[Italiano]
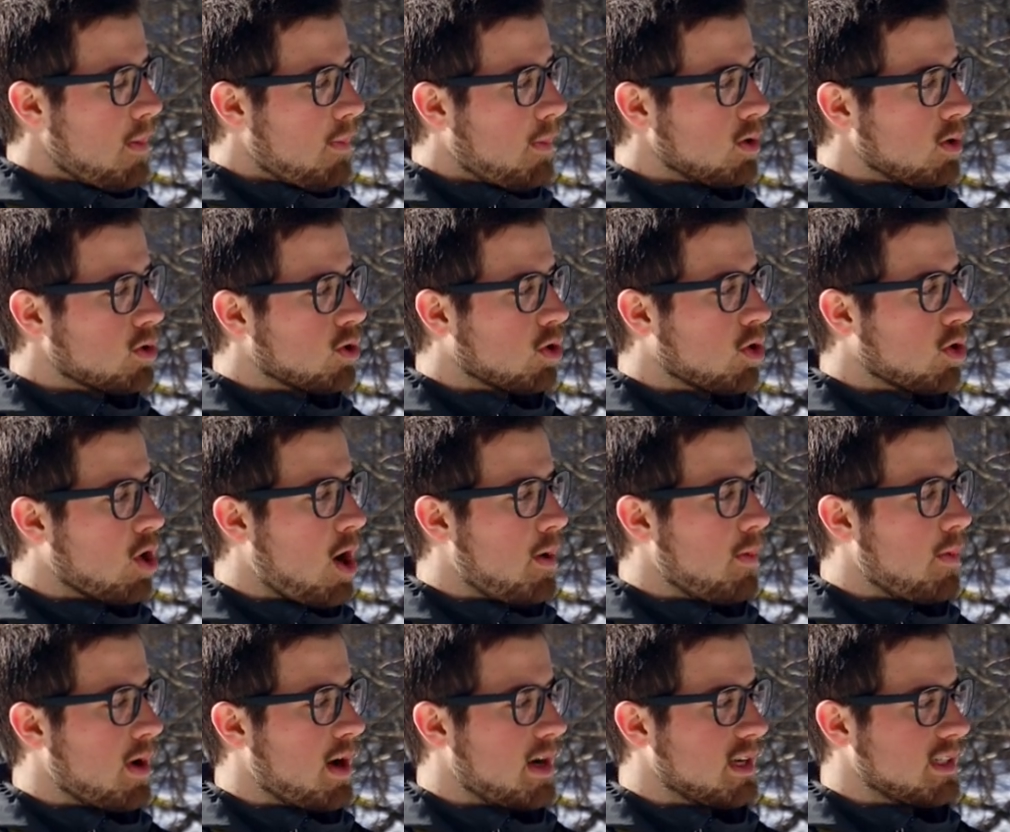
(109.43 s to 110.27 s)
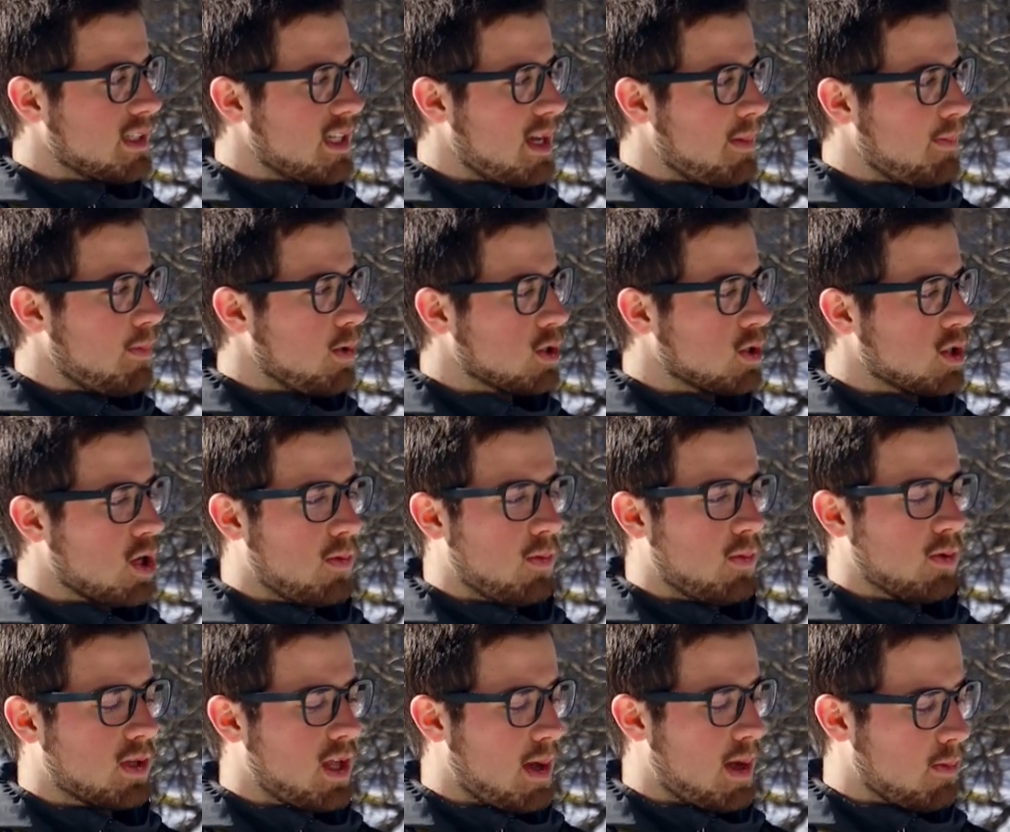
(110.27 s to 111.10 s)
Molto comodo ad esempio se
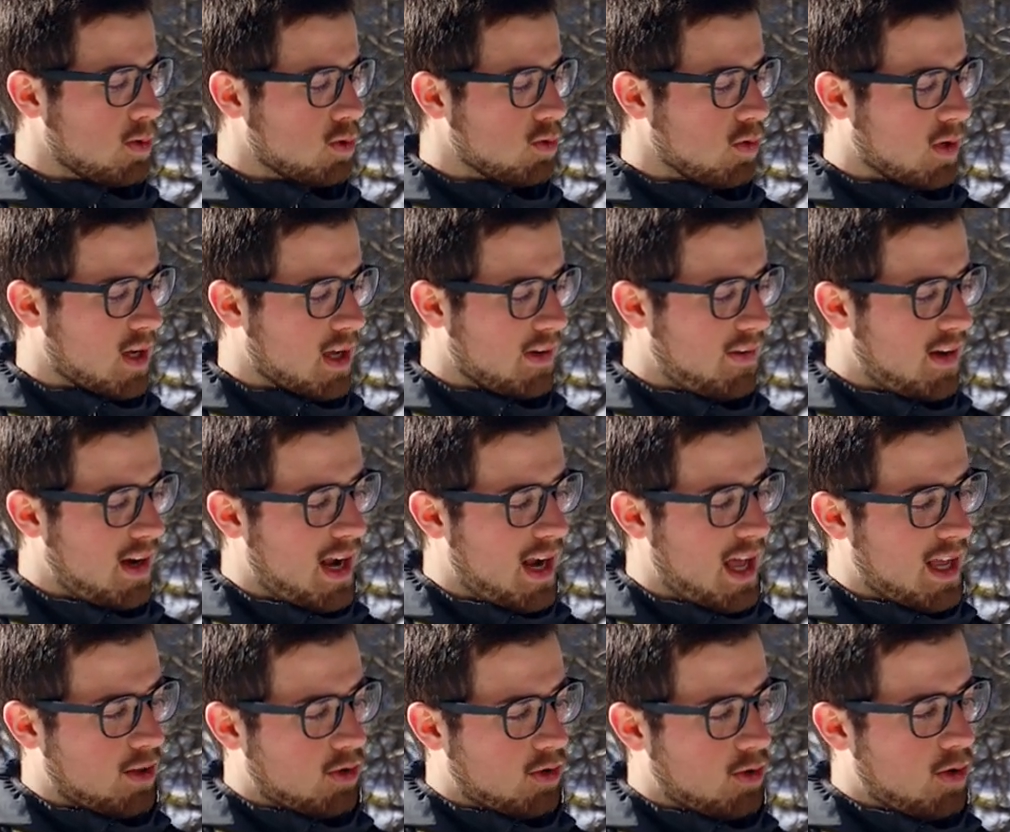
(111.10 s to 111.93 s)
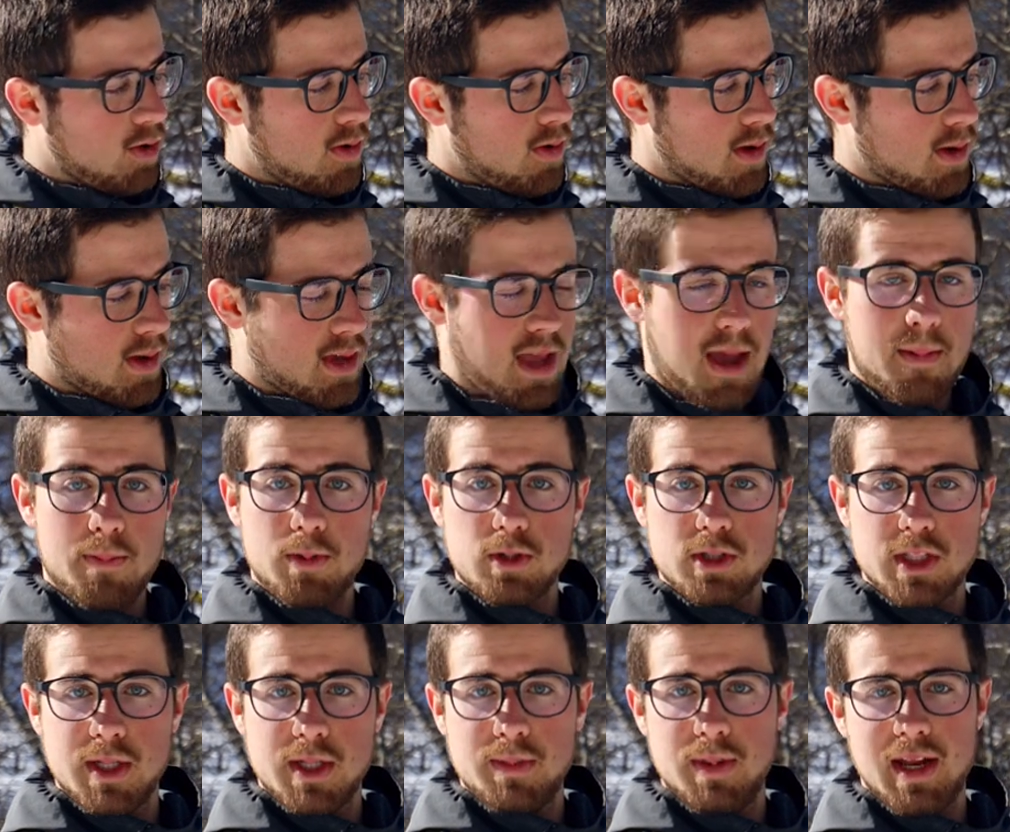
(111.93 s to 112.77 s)
lo montiamo sul cavalletto, che è
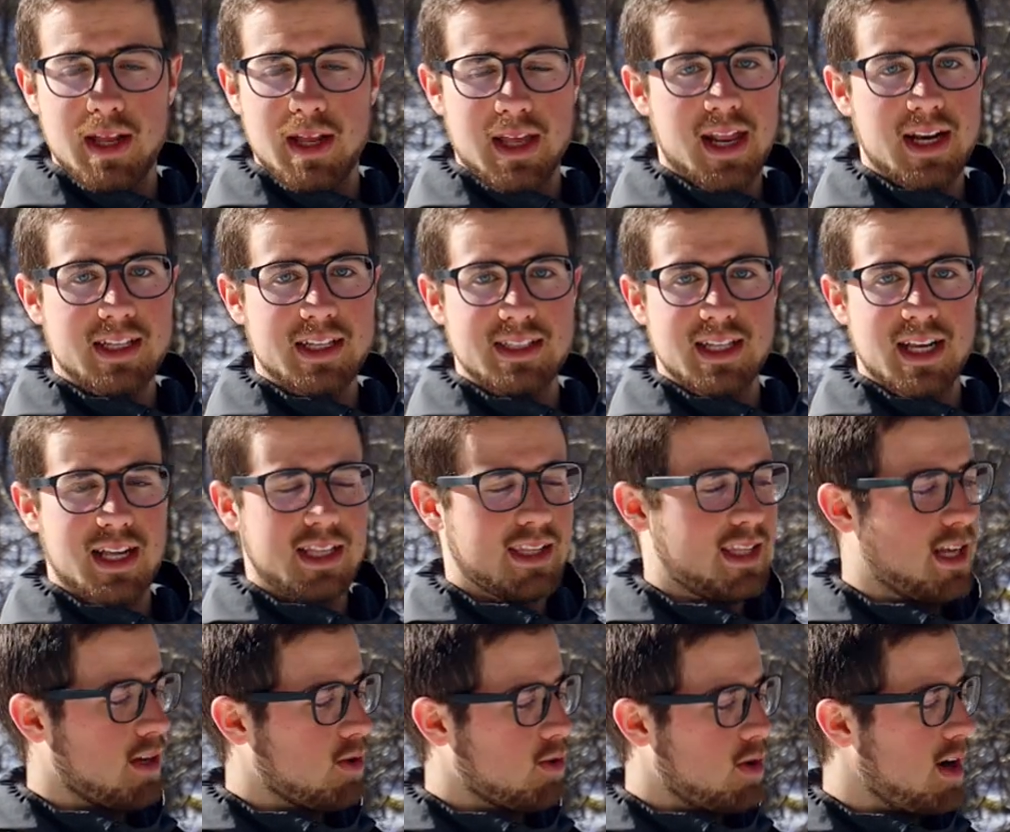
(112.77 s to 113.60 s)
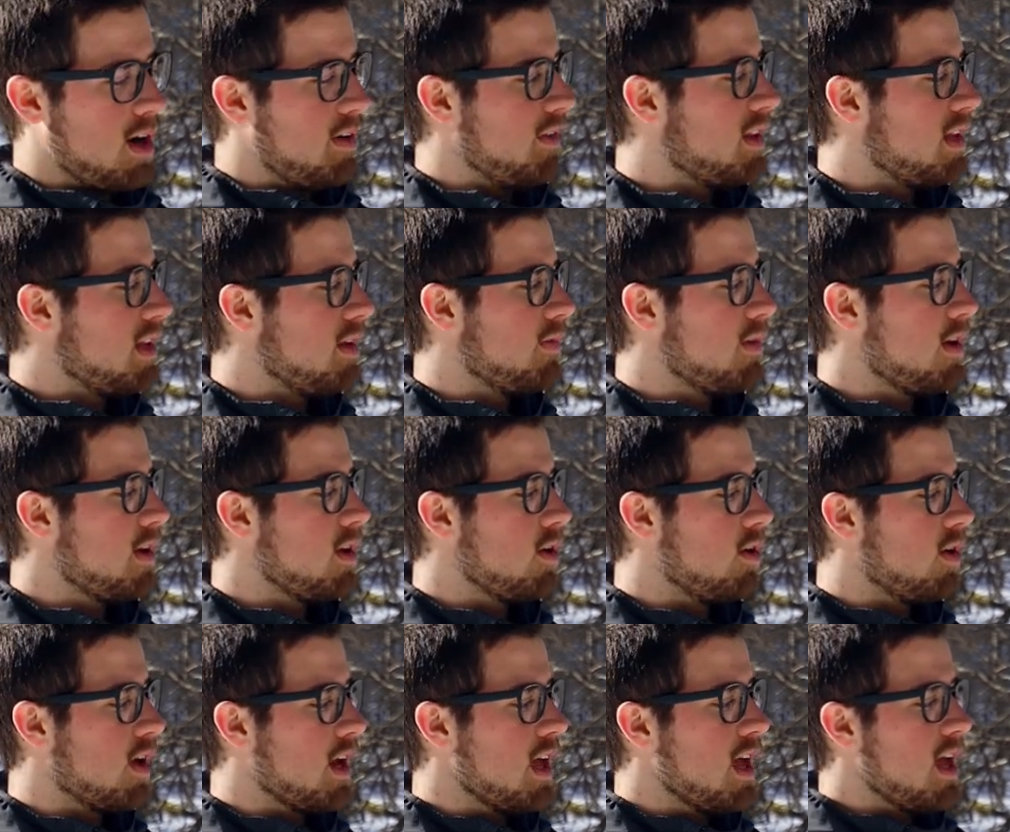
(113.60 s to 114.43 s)
possibile grazie all'attacco della vita
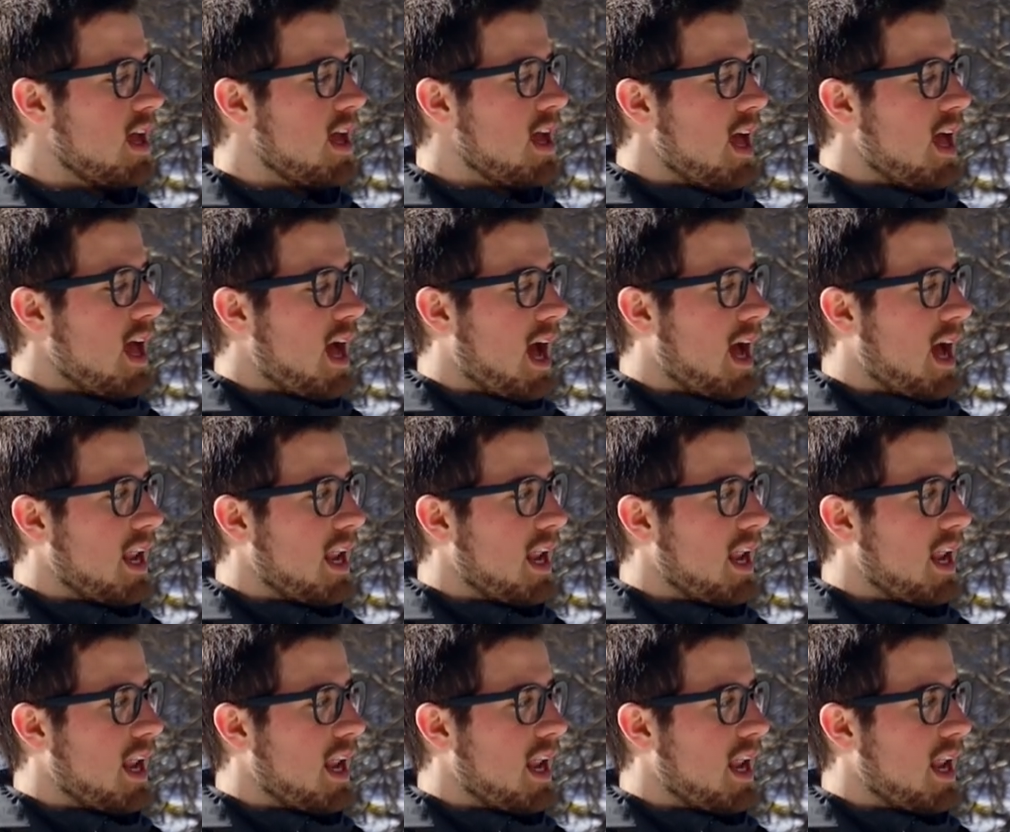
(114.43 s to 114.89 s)
inferiore,